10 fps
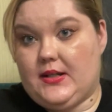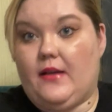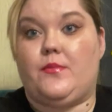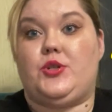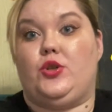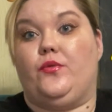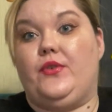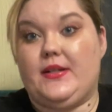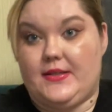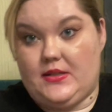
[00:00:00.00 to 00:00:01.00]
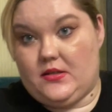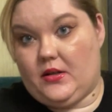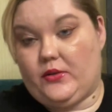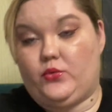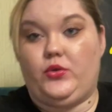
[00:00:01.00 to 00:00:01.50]
как вообще ее вырастить,
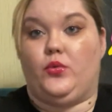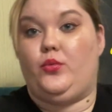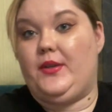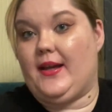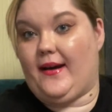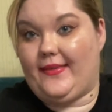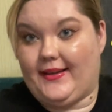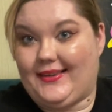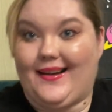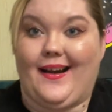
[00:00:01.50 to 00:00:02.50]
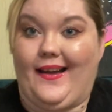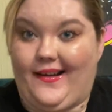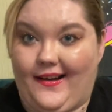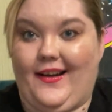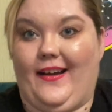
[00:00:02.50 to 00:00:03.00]
откуда у меня она такая,
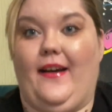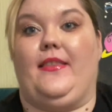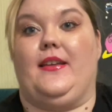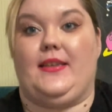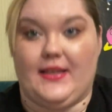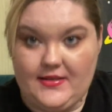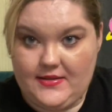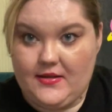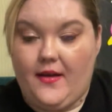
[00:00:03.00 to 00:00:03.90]
какая она есть.